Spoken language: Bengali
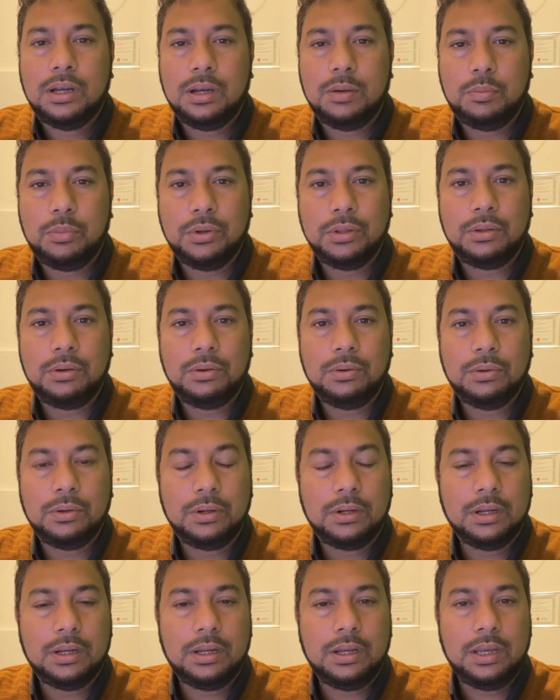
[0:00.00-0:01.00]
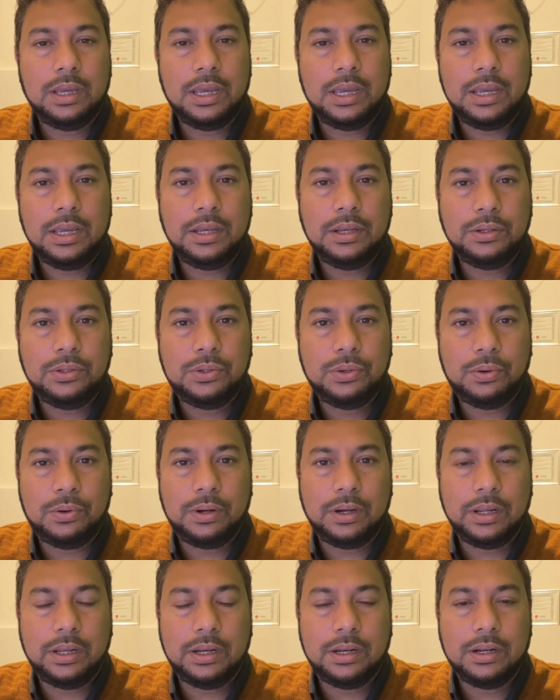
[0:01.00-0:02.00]
ভদ্রলোক এই
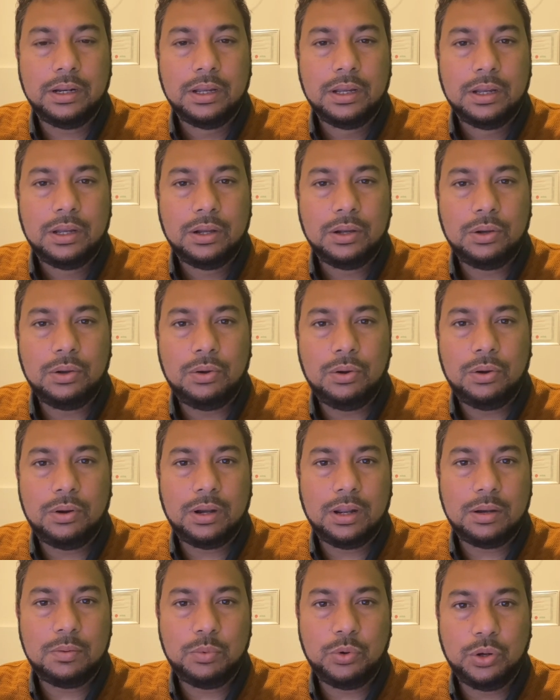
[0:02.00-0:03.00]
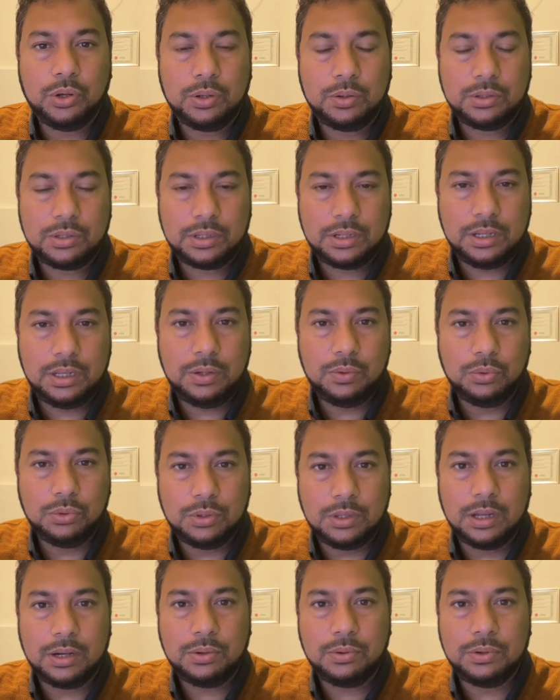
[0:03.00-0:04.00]
স্বর্ণের গহনার বক্সটি
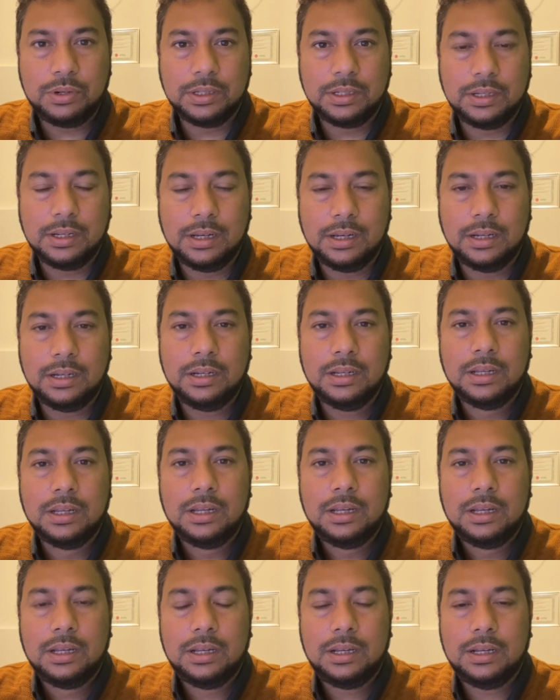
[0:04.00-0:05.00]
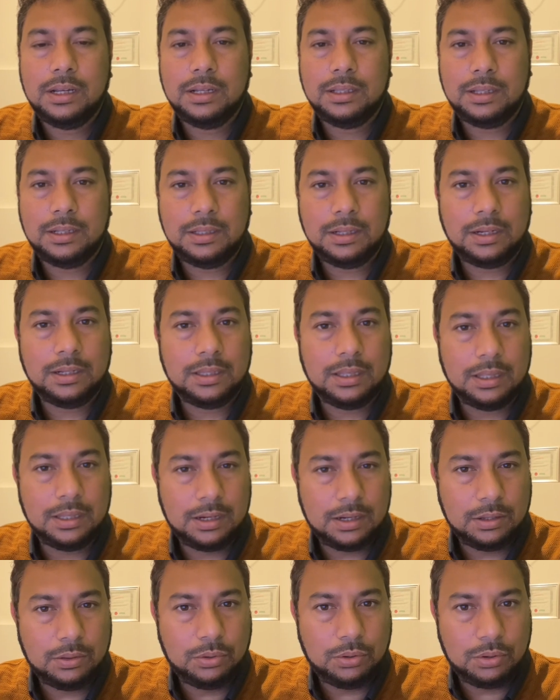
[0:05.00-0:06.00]
উদ্ধার করেছিলেন তাদেরকে
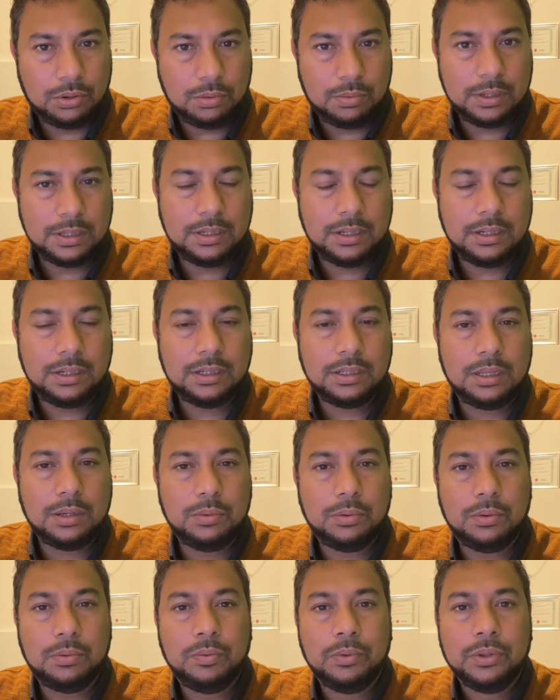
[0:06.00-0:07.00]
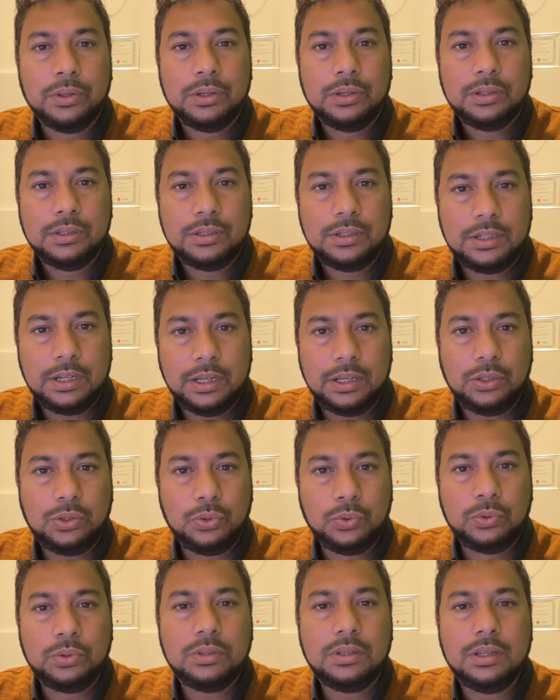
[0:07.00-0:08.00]
তারা ধন্যবাদ জানিয়েছে এবং সেই
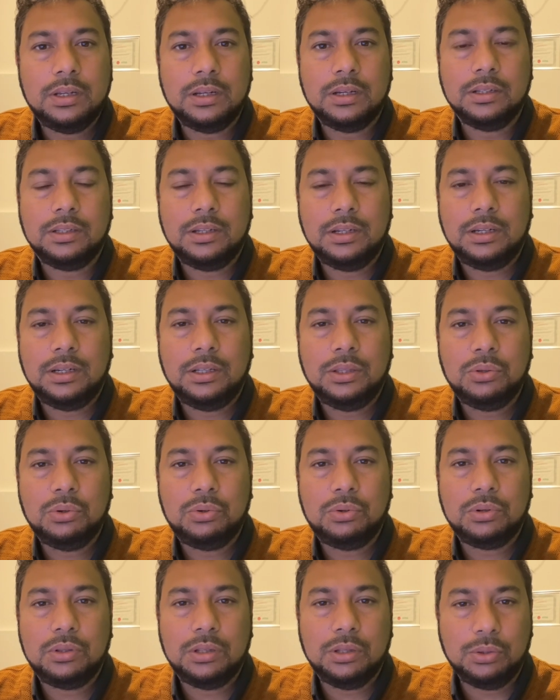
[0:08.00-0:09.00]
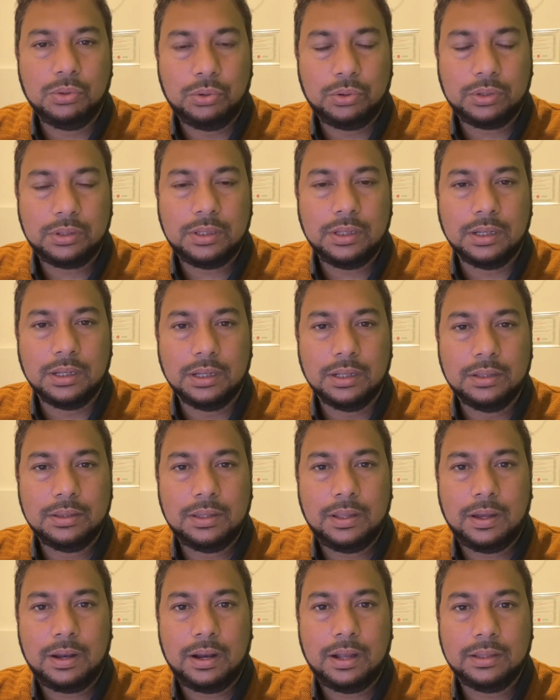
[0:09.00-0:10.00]
চুরদের চিহ্নিত করতে ধরতে
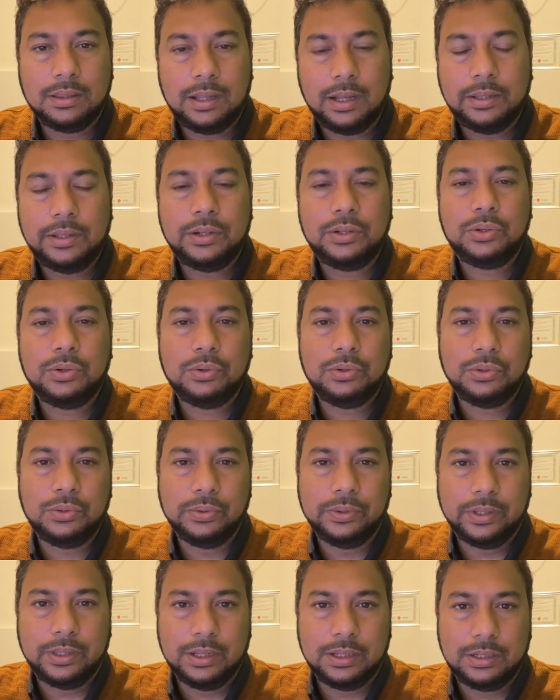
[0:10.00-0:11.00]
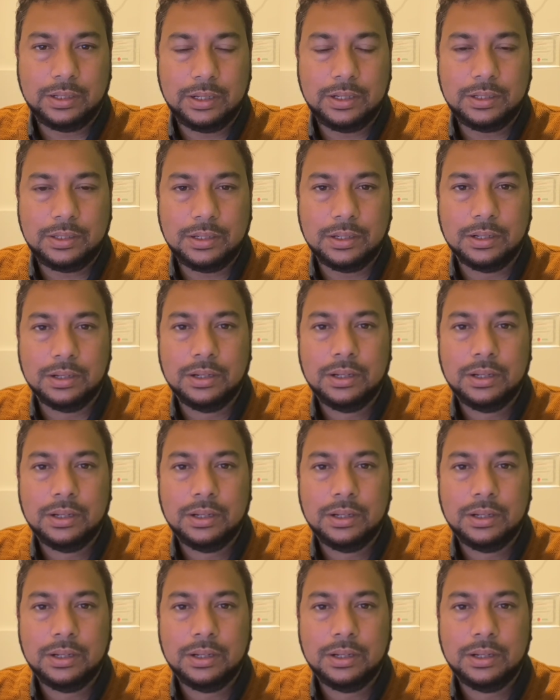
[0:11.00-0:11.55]
তারা তাদের সহযোগিতা চেয়েছেন